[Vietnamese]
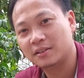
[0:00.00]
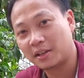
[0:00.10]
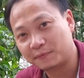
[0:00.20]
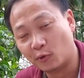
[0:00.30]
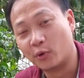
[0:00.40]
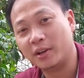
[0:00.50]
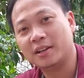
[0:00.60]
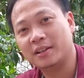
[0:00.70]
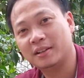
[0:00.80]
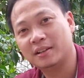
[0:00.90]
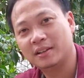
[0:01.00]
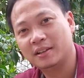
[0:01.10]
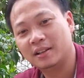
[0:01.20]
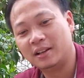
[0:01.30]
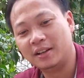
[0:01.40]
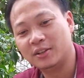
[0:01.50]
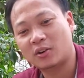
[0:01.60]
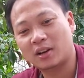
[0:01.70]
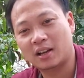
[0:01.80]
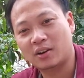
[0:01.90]
rất vui lý
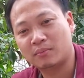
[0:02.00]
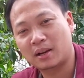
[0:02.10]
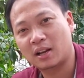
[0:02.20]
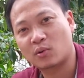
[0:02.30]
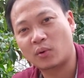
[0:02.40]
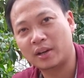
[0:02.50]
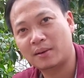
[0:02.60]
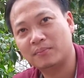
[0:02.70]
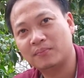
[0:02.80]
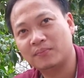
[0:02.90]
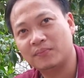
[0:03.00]
do là hôm nay là cuối năm